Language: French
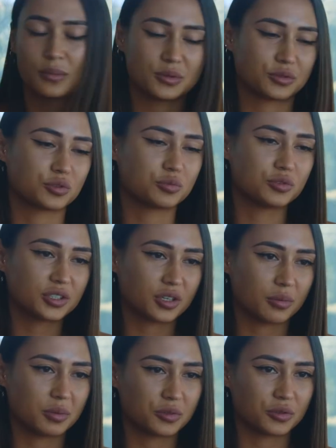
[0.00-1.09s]
Parce que je me dis
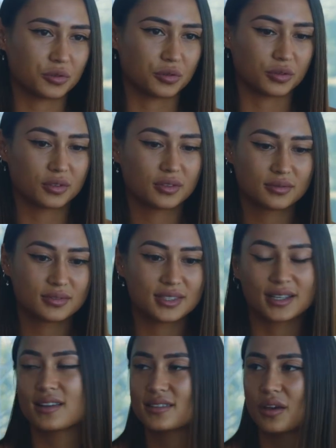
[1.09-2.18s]
quand même que
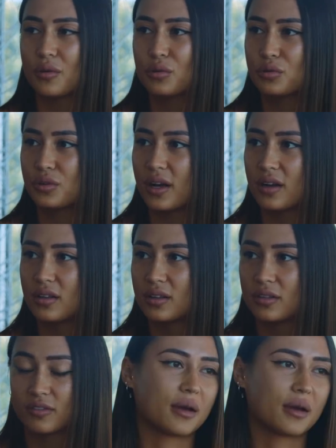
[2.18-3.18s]
c'est grâce à eux que je suis là. Mm.